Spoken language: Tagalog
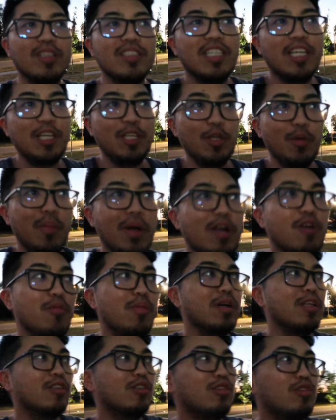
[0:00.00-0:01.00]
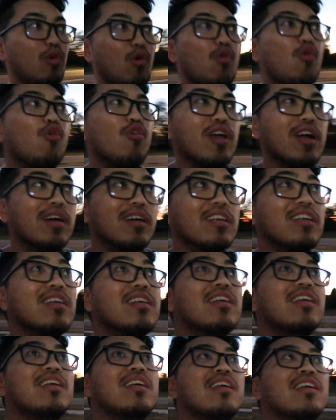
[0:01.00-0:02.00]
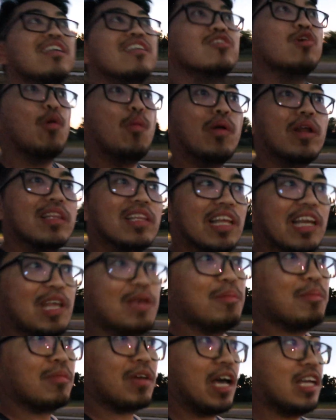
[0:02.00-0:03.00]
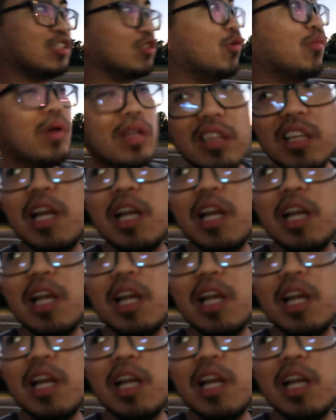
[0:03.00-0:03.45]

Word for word: lang sa inyo bago magtuloy ang sobrang dilim kahit sobrang